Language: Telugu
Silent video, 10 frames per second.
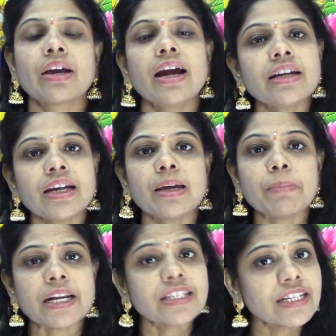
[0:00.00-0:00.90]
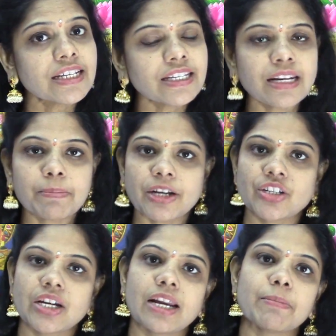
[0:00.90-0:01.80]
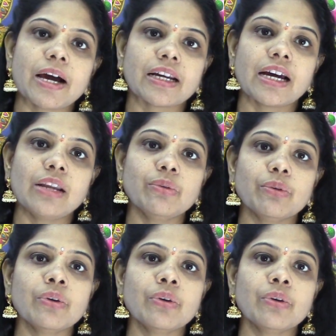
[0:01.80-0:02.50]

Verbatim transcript: అంటే మరి చిన్న చిన్న పరిష్కార మార్గాలు